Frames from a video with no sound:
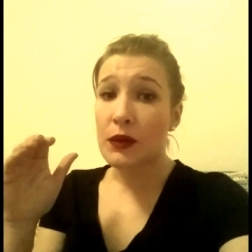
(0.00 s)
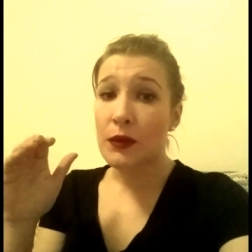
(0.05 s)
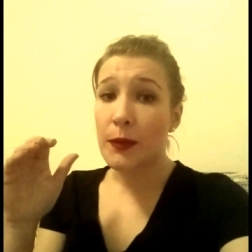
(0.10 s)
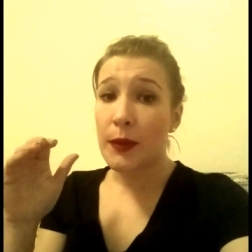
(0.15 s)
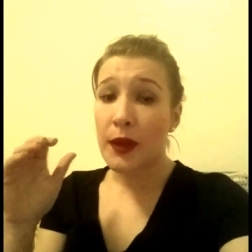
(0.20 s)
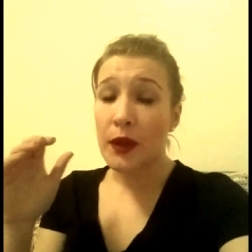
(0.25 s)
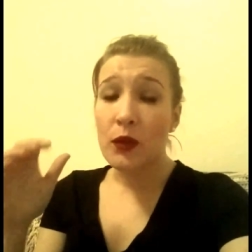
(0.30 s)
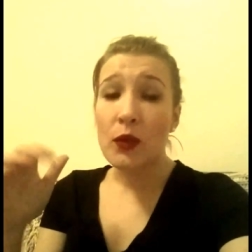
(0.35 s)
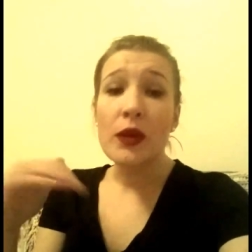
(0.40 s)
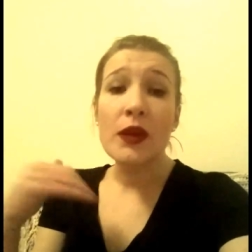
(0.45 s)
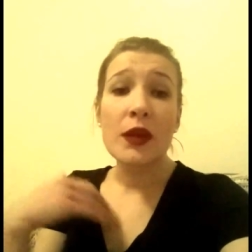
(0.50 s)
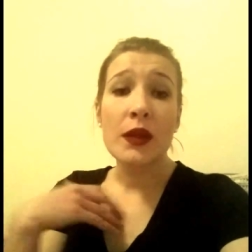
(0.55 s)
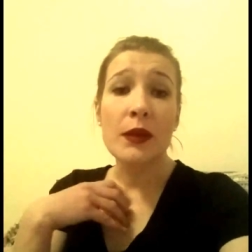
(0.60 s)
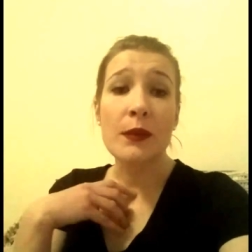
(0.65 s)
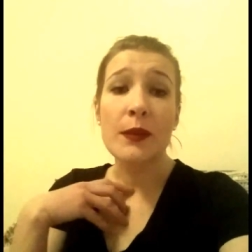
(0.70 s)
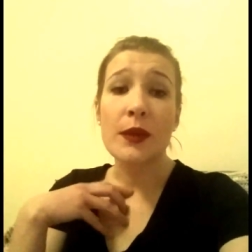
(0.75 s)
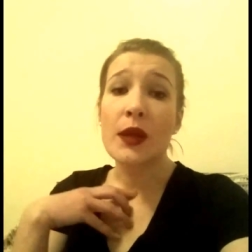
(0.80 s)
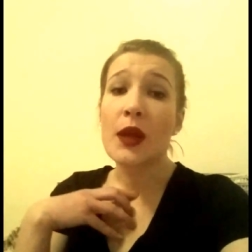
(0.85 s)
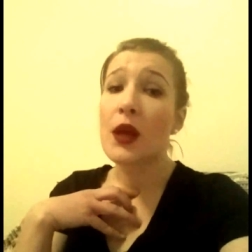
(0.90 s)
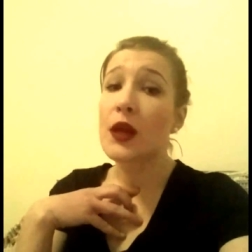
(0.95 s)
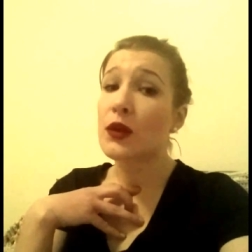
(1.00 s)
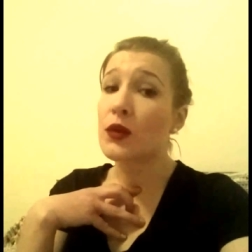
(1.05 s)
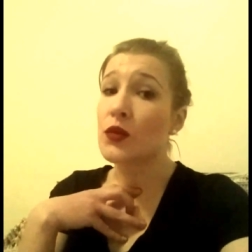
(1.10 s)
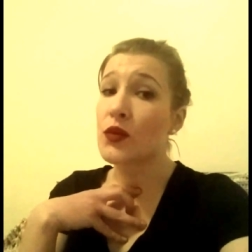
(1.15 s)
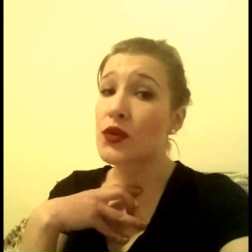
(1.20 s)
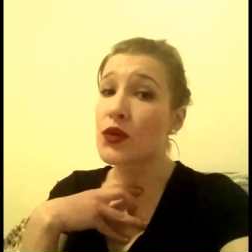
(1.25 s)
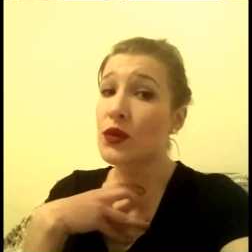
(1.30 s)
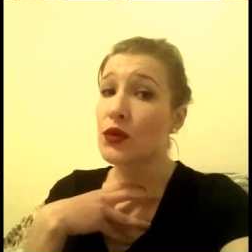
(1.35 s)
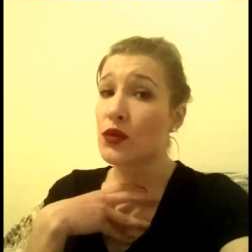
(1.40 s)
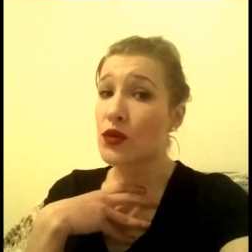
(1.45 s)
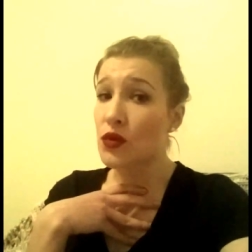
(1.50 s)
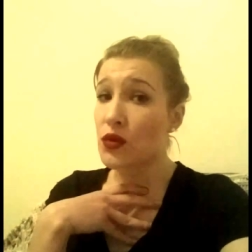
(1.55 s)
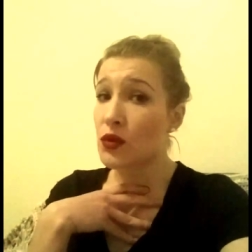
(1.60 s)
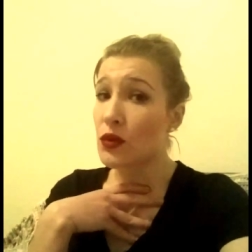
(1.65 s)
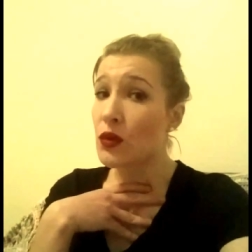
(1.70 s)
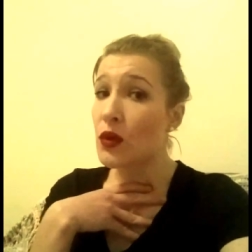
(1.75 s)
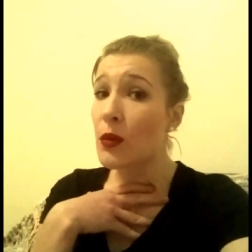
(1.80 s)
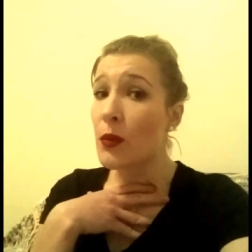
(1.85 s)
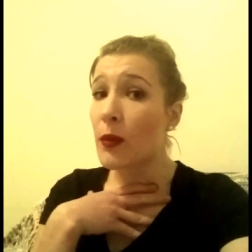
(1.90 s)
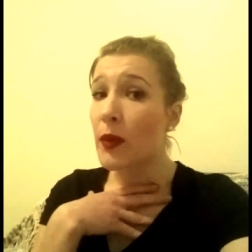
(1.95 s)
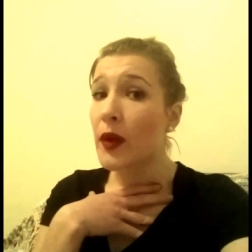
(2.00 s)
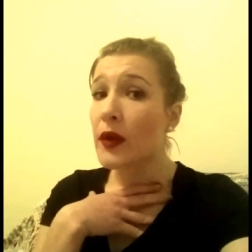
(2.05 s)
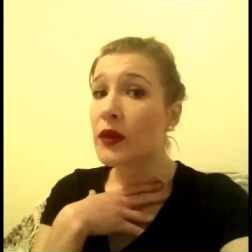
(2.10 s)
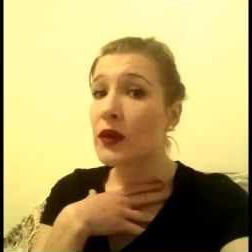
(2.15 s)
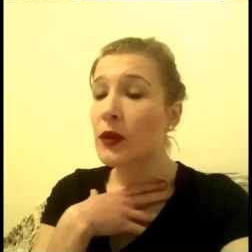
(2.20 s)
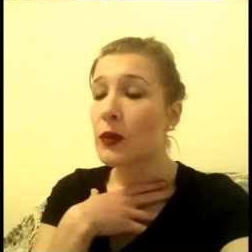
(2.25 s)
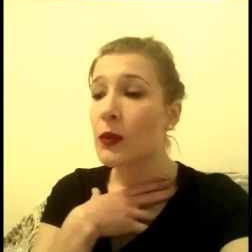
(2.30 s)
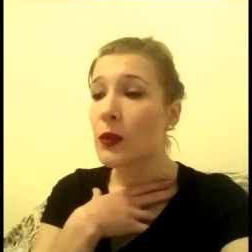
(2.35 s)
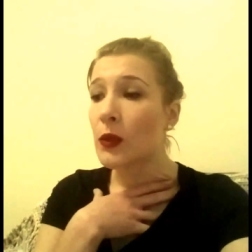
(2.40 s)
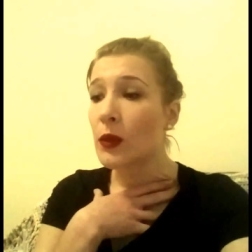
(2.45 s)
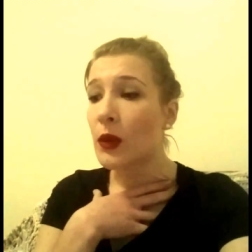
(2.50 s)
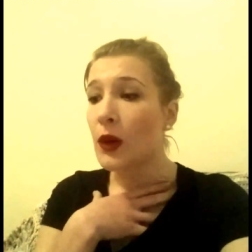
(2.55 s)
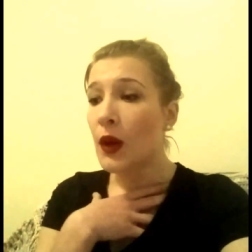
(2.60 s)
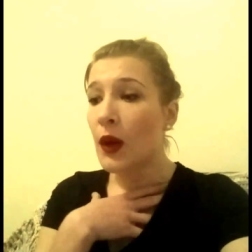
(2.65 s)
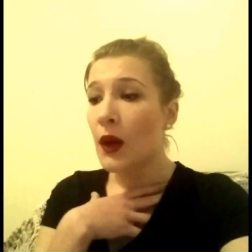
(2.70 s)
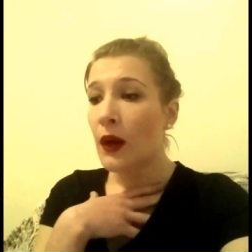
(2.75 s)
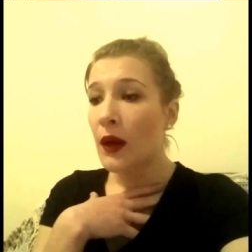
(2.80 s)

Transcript: Биология для меня это очень тяжело, поэтому